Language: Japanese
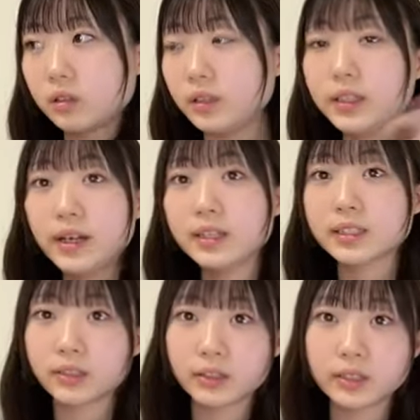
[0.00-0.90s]
2回
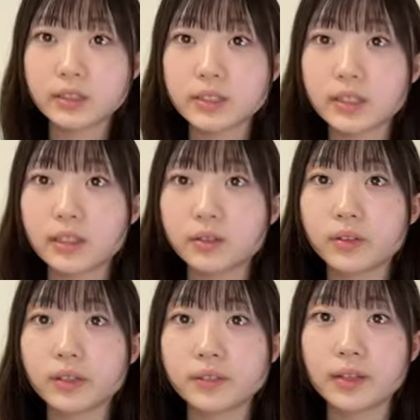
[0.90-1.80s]
しか同じクラスになったこと
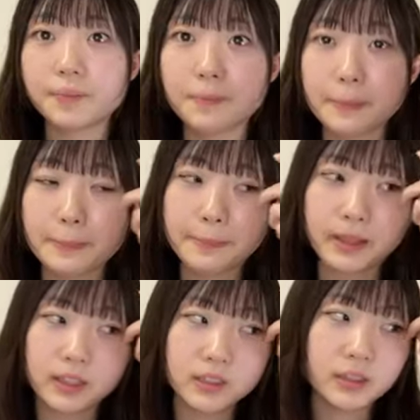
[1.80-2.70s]
なくて
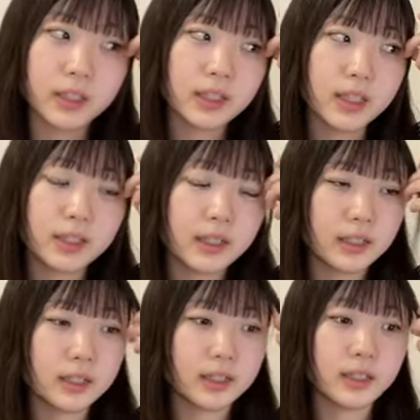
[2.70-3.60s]
なんか一緒になりたい
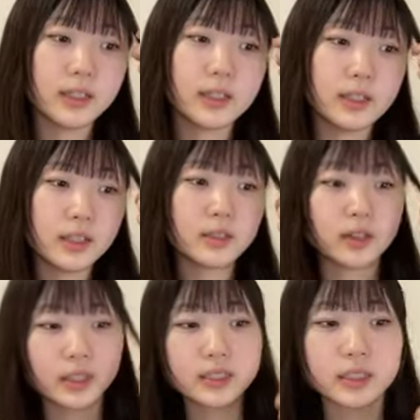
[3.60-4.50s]
ななりたいねとか
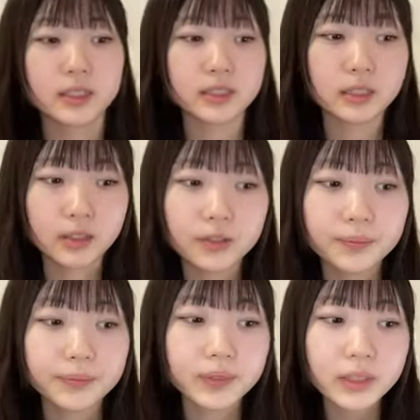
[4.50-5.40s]
話してたんですけど
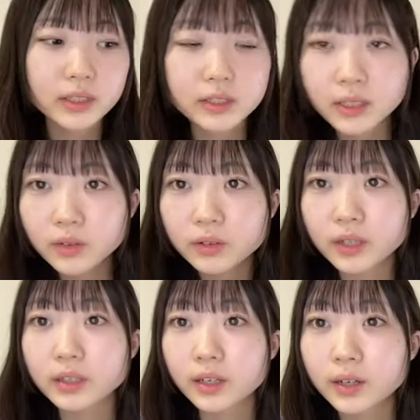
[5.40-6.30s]
中学校に
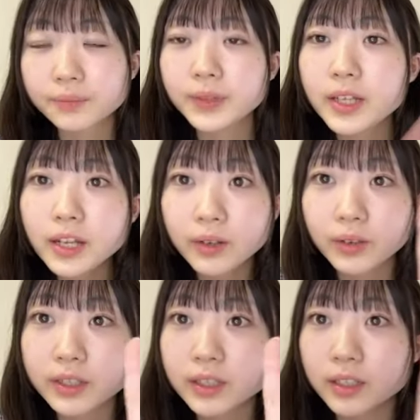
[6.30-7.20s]
なったら2年間
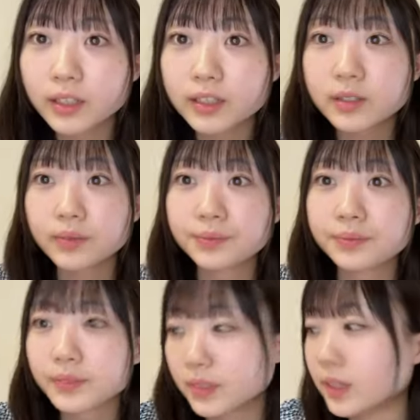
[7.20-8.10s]
同じだったんですよ
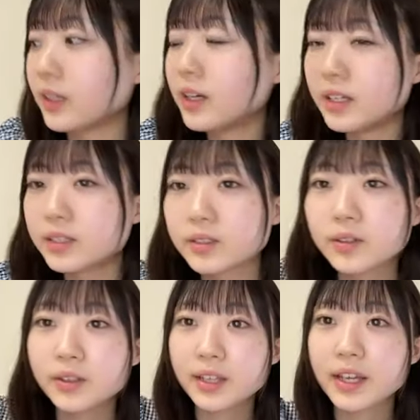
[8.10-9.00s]
だから「す
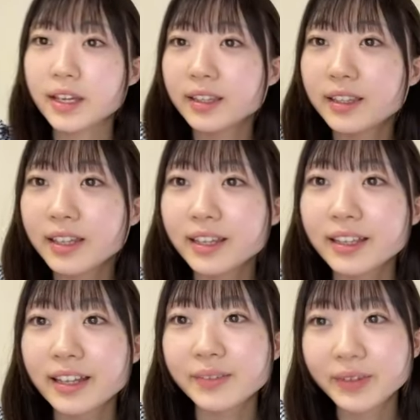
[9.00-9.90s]
ごいね」って
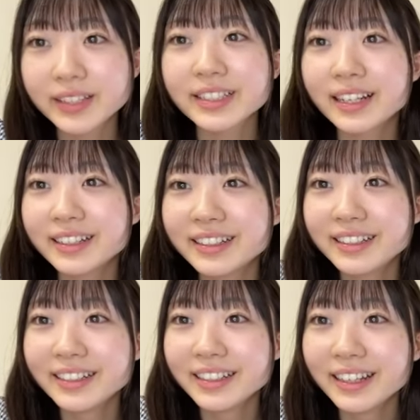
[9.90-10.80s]
なりました「
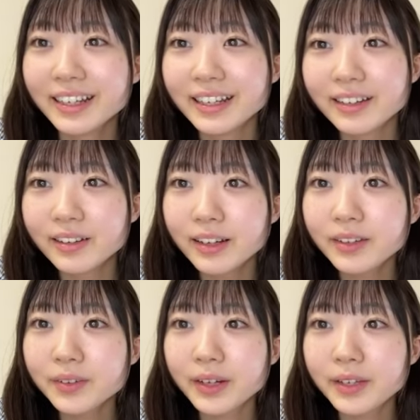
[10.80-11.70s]
おは
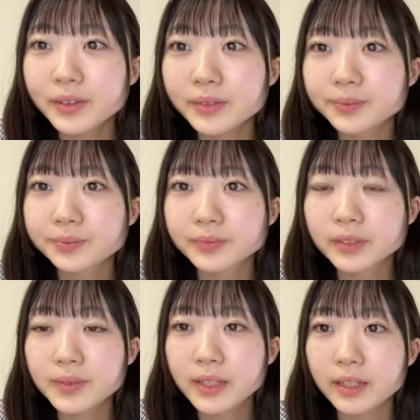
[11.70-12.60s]
ようおはよう」
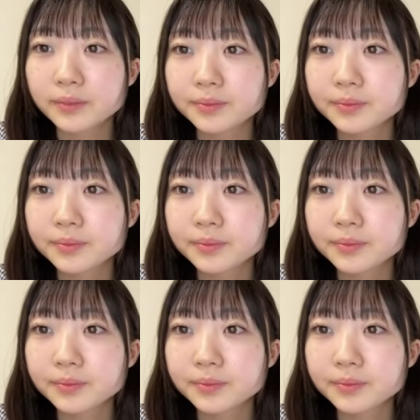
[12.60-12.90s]
つみたん